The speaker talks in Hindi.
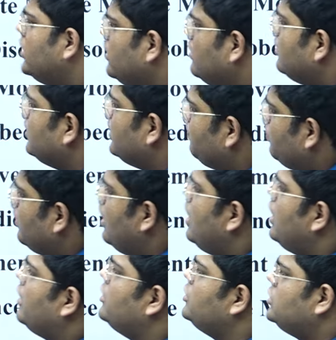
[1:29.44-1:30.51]
देख लेते हैं
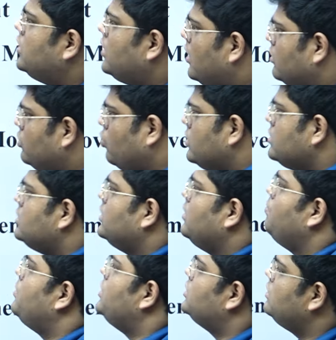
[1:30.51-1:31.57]
कृषक आंदोलन से
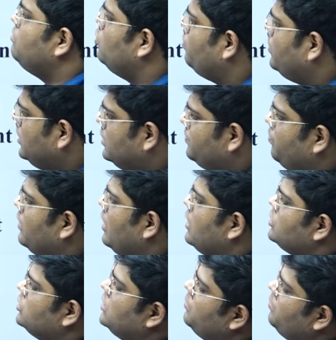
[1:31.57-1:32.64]
पीशन मूवमेंट
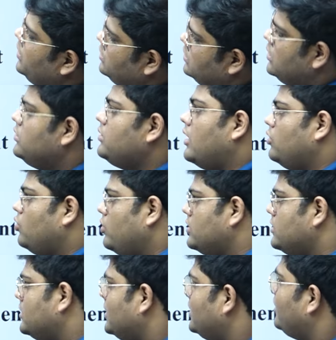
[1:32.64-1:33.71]
श्रमिक संघ
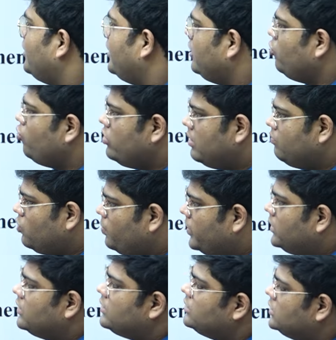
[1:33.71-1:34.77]
आंदोलन से ट्रेड यूनियन
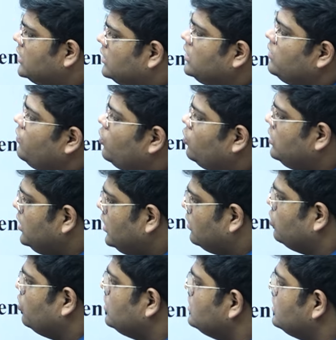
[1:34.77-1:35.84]
मूवमेंट जाति विरोधी
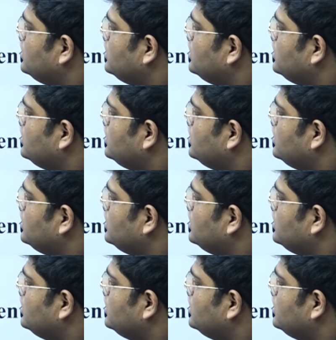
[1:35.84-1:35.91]
आंदोलन